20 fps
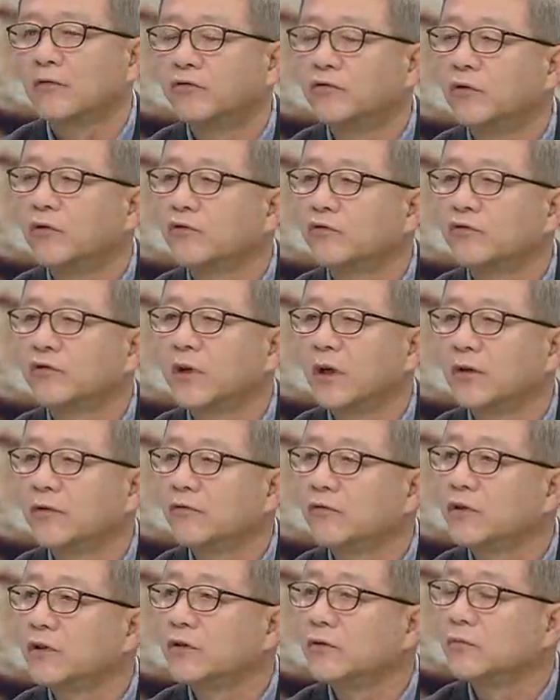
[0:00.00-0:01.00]
국영
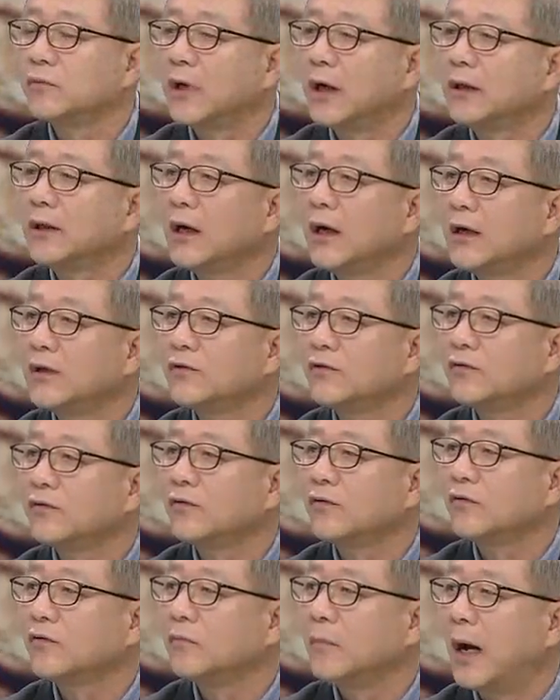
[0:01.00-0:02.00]
축산도 지금 상당한
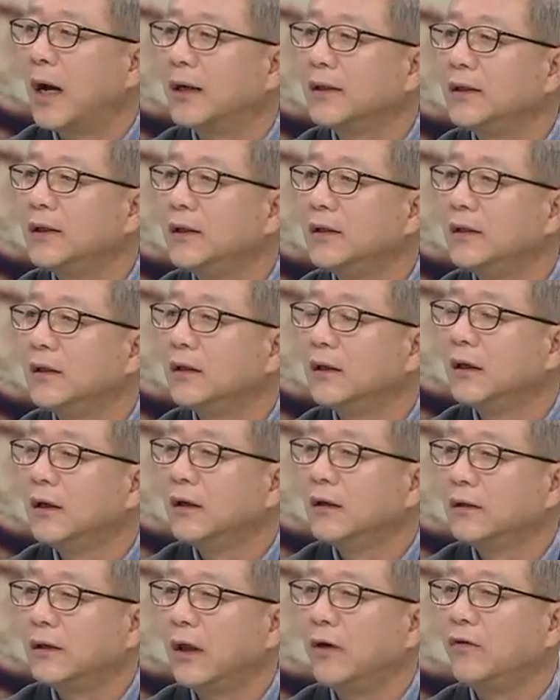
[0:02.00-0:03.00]
정도로 많이
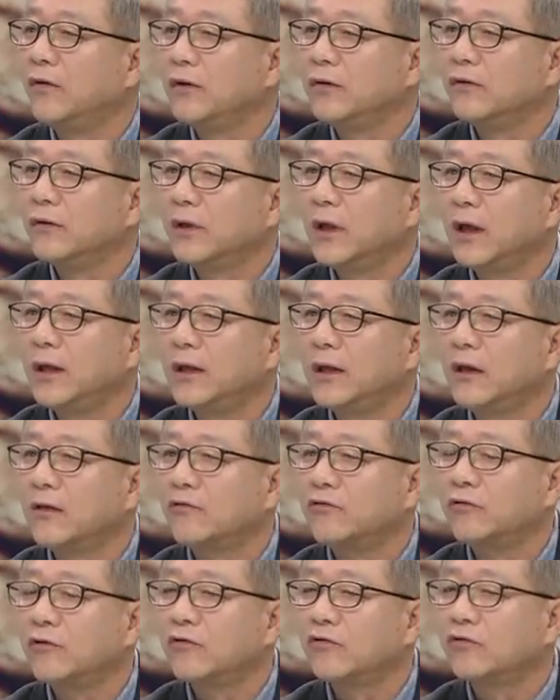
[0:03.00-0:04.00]
되어 있는데 이
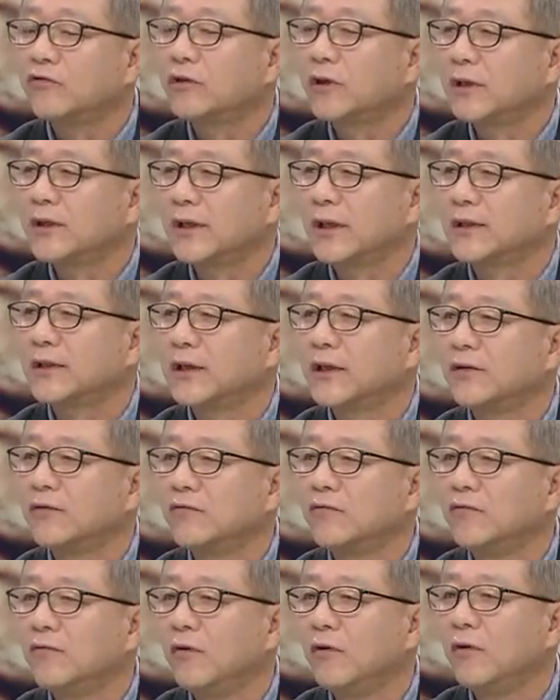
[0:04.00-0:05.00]
국영 축산
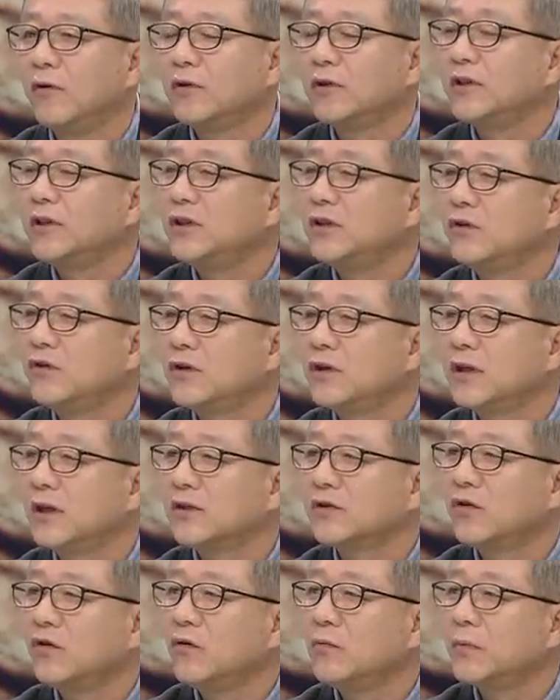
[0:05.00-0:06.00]
자체도 시설이나
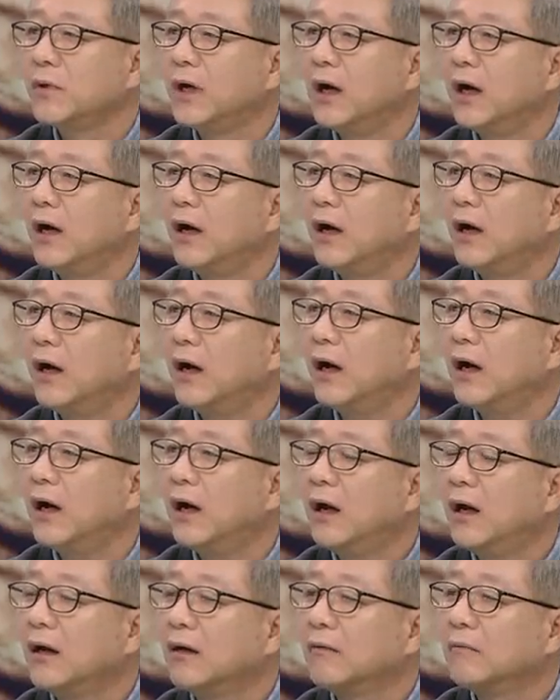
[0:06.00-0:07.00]
설비가
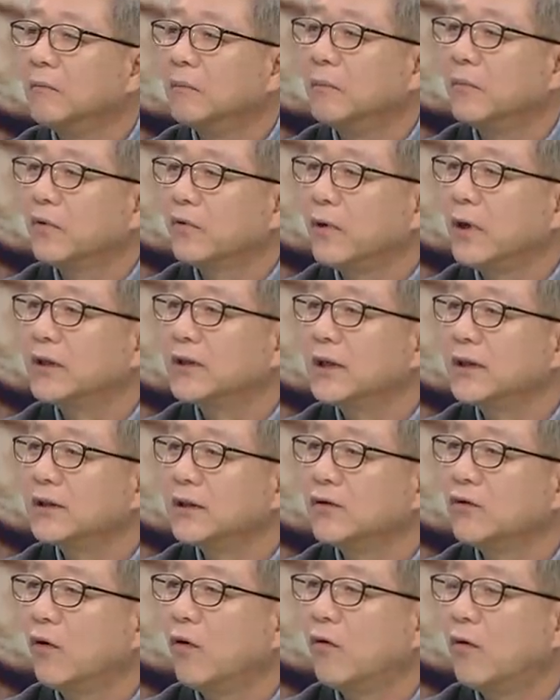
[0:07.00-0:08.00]
굉장히
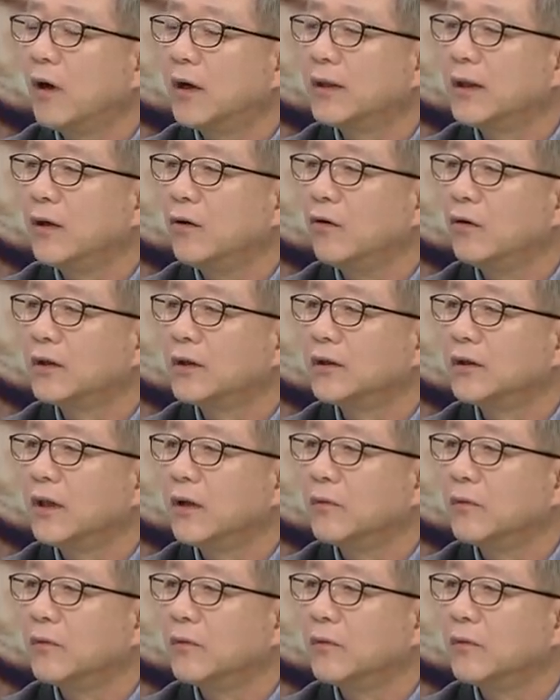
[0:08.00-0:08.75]
이제 노화되어 있기 아.